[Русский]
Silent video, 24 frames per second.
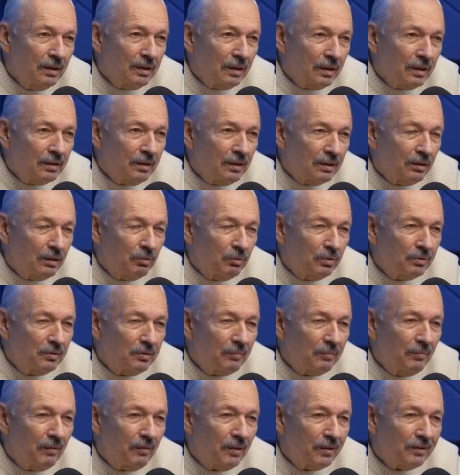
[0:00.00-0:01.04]
А для
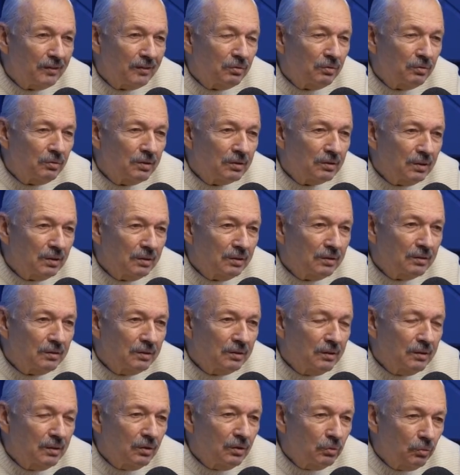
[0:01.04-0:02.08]
кого-то это движение
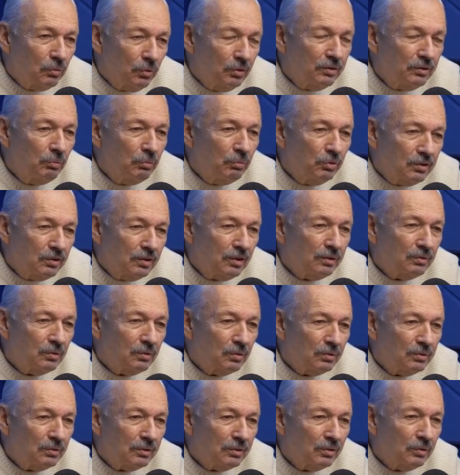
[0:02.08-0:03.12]
ну, к тому центру
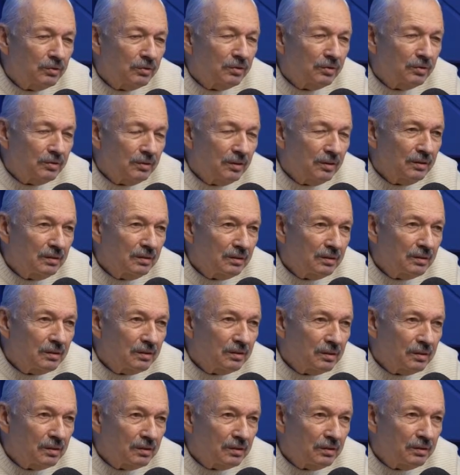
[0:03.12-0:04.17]
нашего сознания,
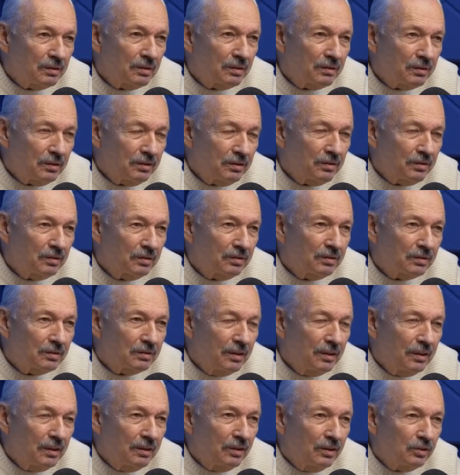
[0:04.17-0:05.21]
нашей личности,
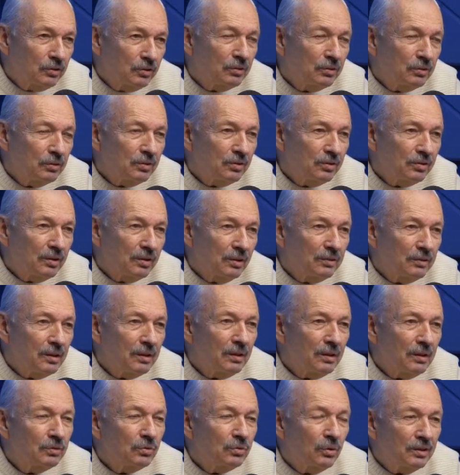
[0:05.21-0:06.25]
что на самом
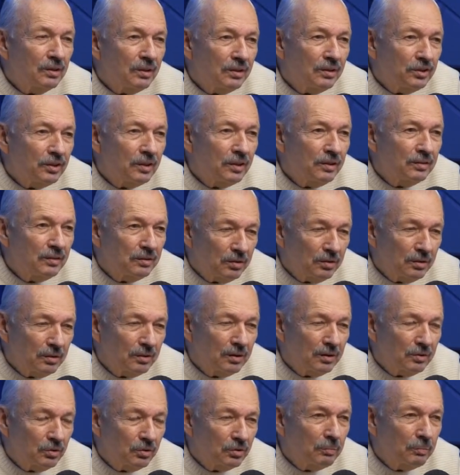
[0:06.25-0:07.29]
деле только сейчас
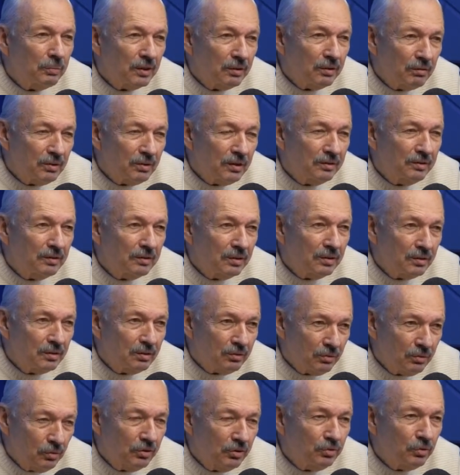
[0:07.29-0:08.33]
начинает уже проявляться как
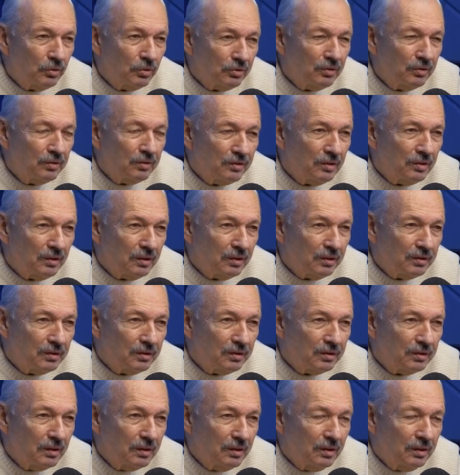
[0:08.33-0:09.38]
ну, осознанная
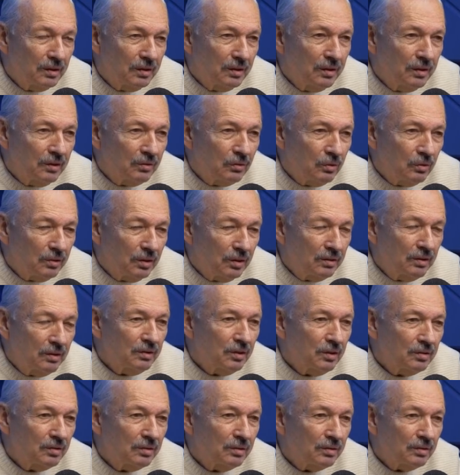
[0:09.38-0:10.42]
задача. То есть она
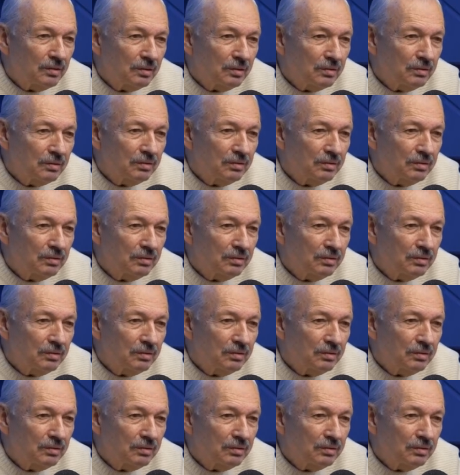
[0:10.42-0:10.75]
часто